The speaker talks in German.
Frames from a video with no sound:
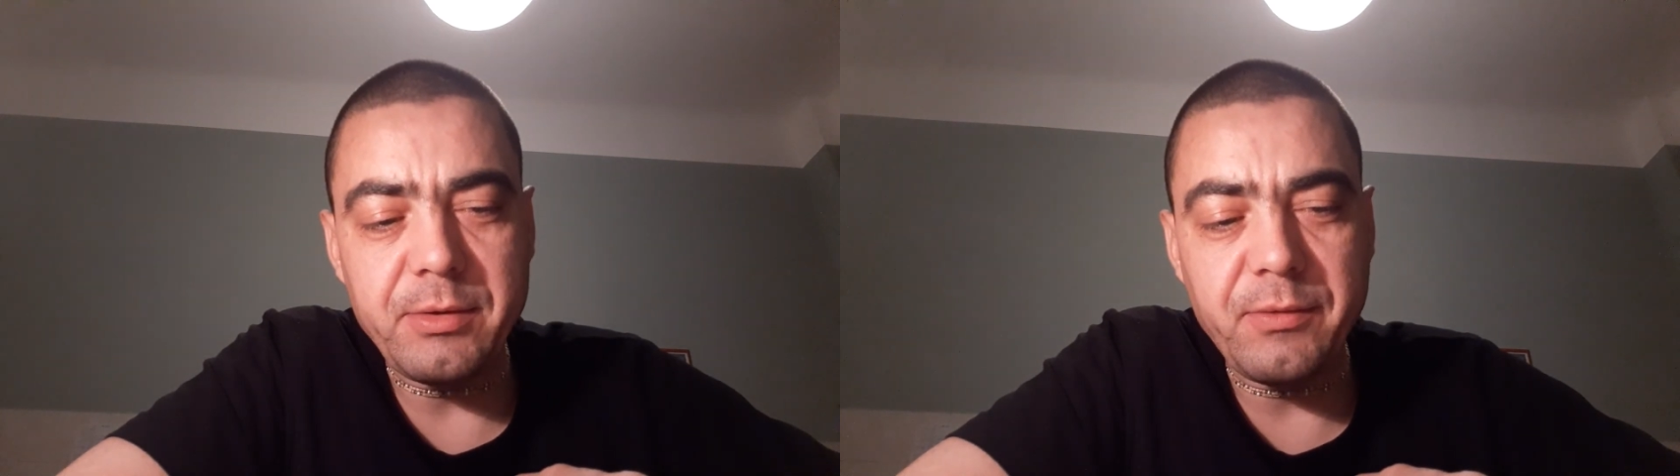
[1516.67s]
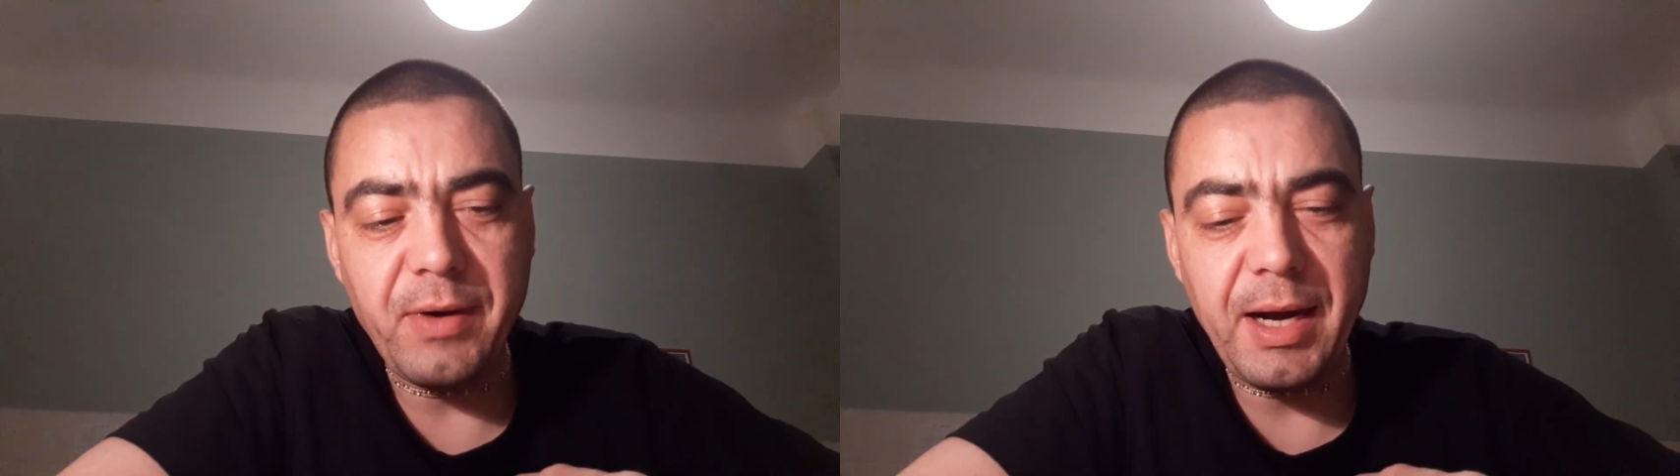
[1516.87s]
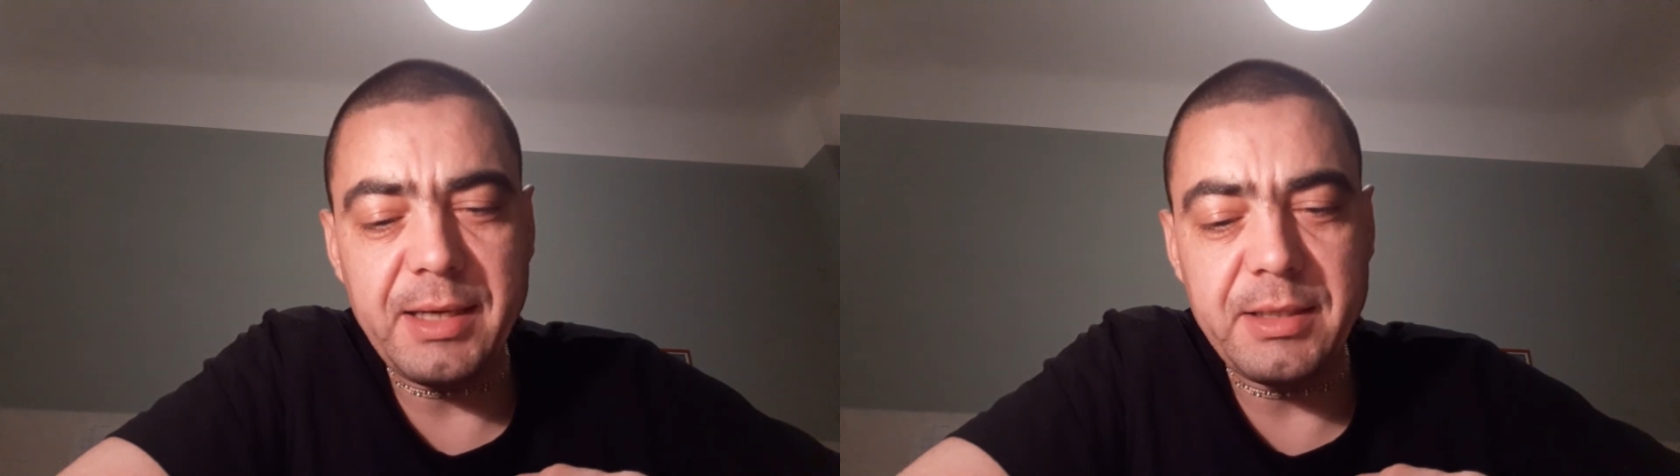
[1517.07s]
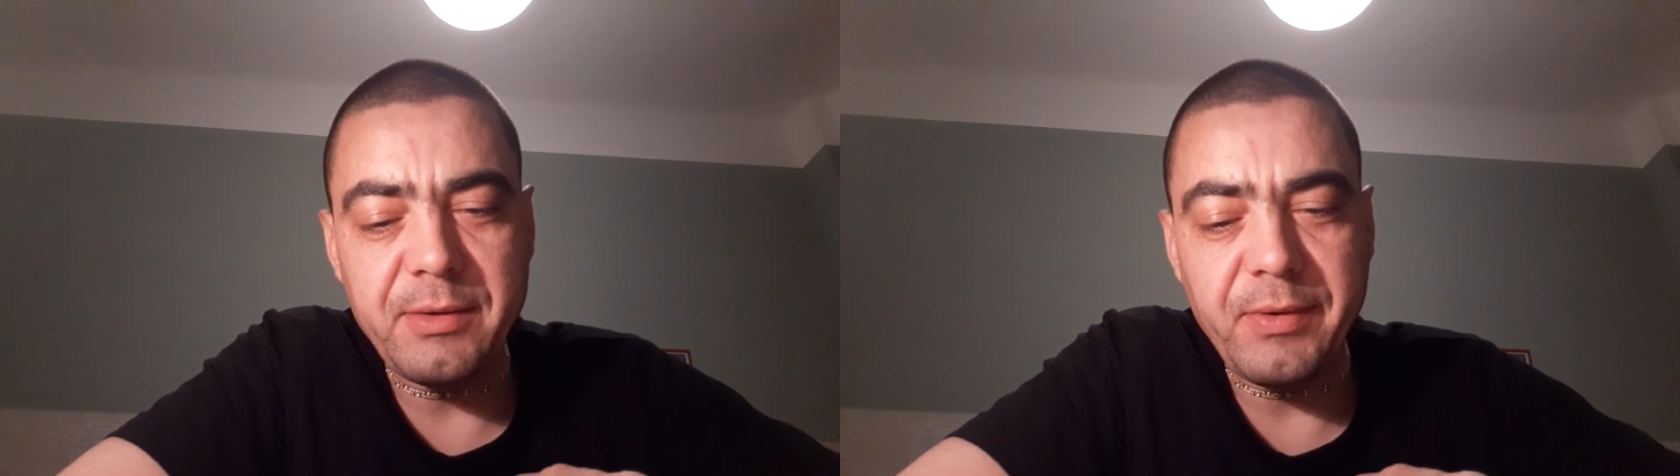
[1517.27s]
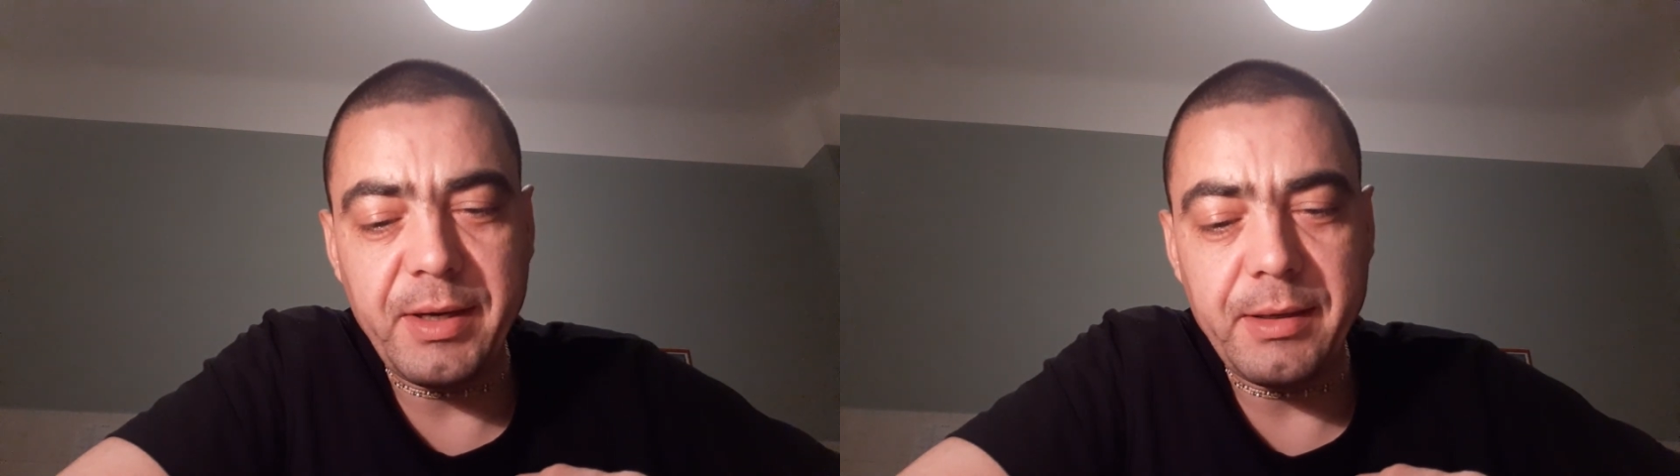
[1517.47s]
und
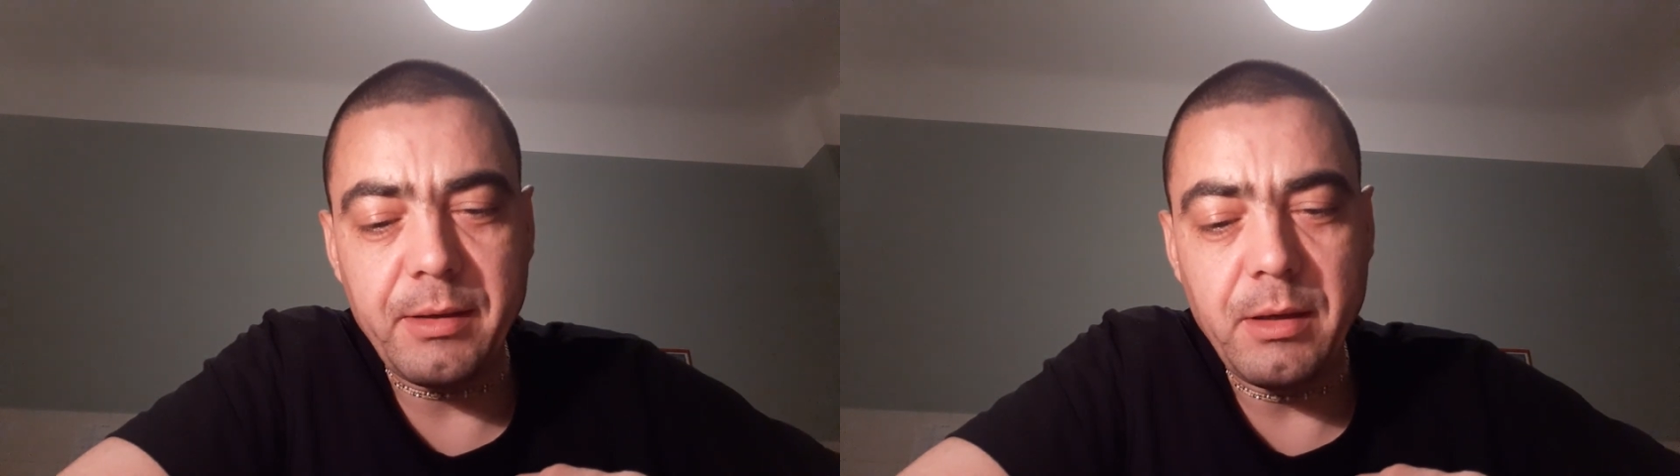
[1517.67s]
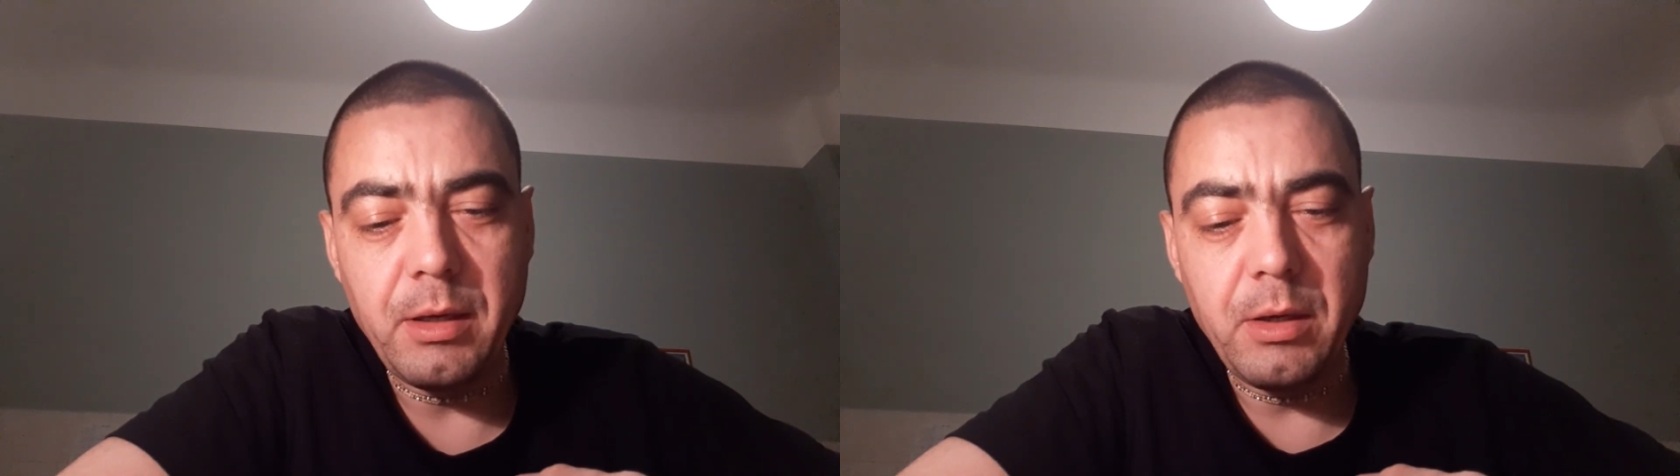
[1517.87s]
verachtet werden